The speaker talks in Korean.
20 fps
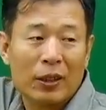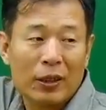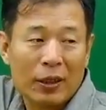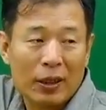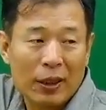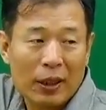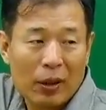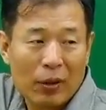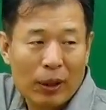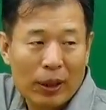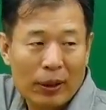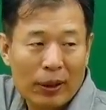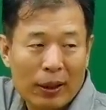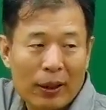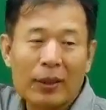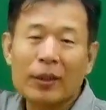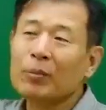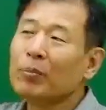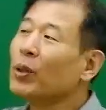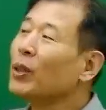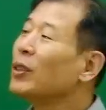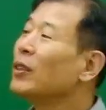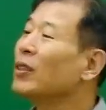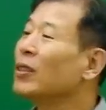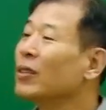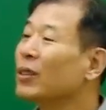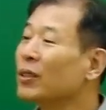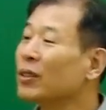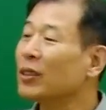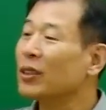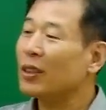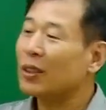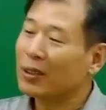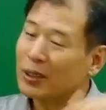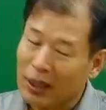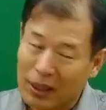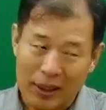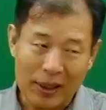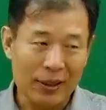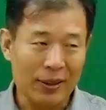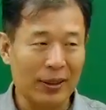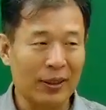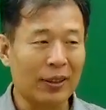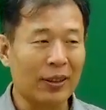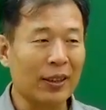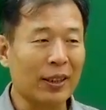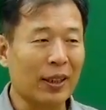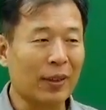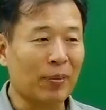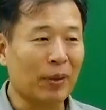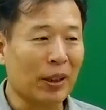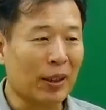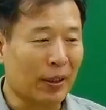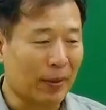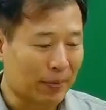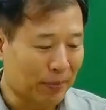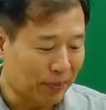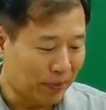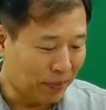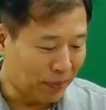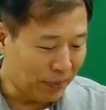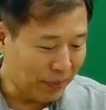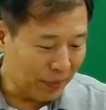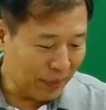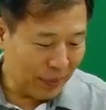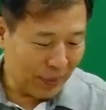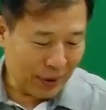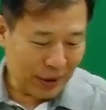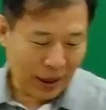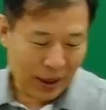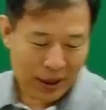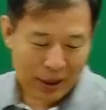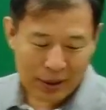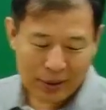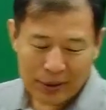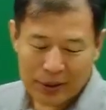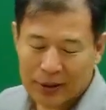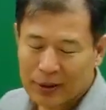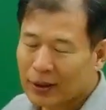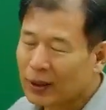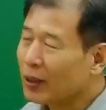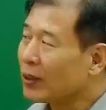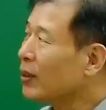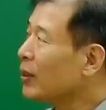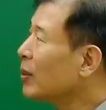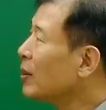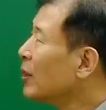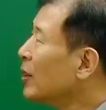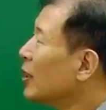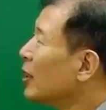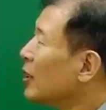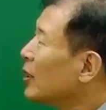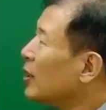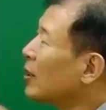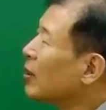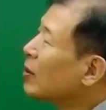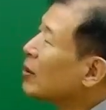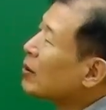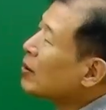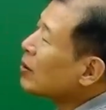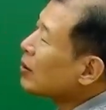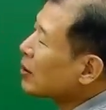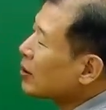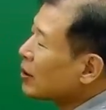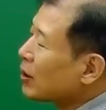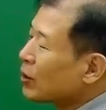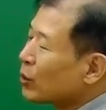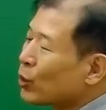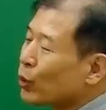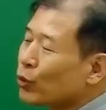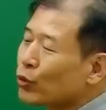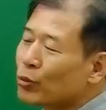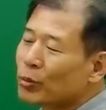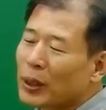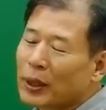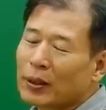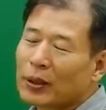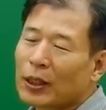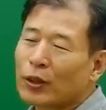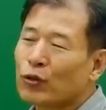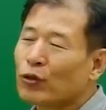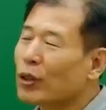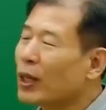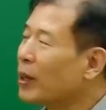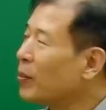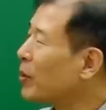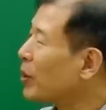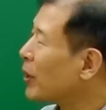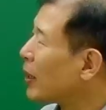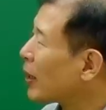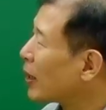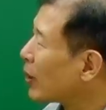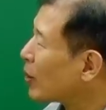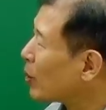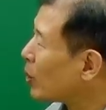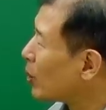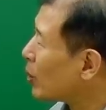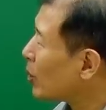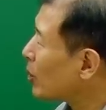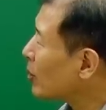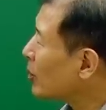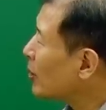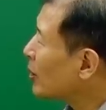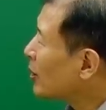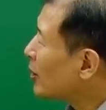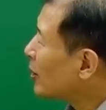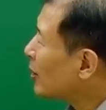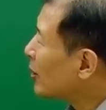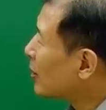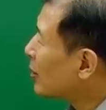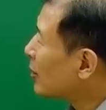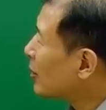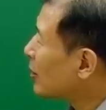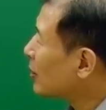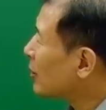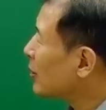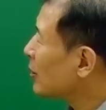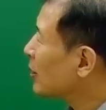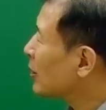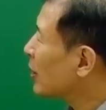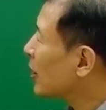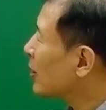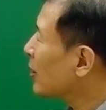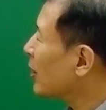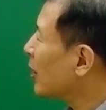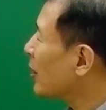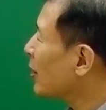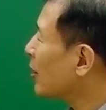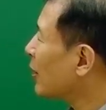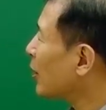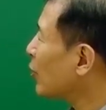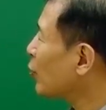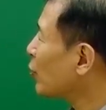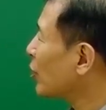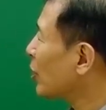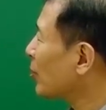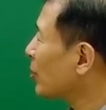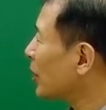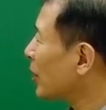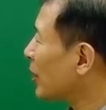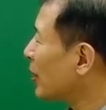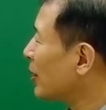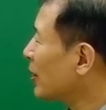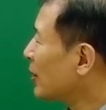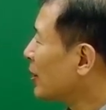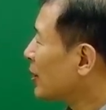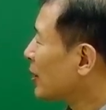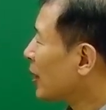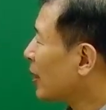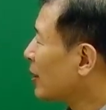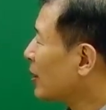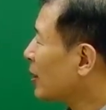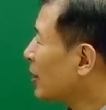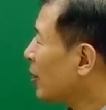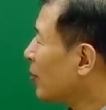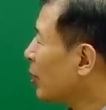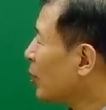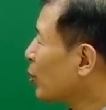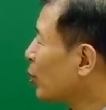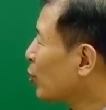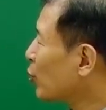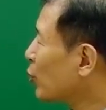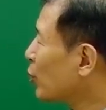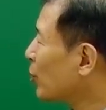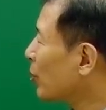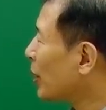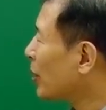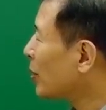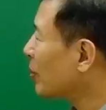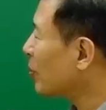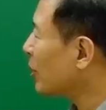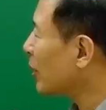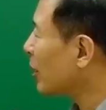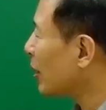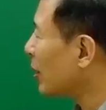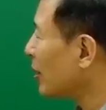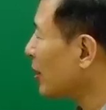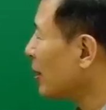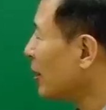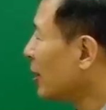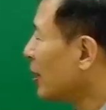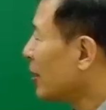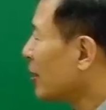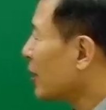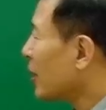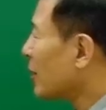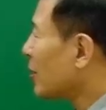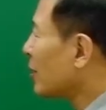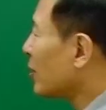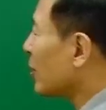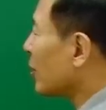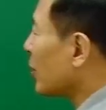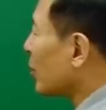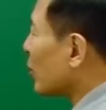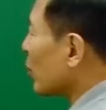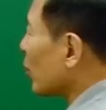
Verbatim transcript: 짓기라고 한다. 뭐 이런 것들이 있다. 이런 얘기입니다. 자, 그래서 이런 것들은 그런 종류만 대충 알면 되겠고, 어, 시간이 해결해 줄 겁니다. 자, 트랩의 종류도 봤습니다. 사실은 여기서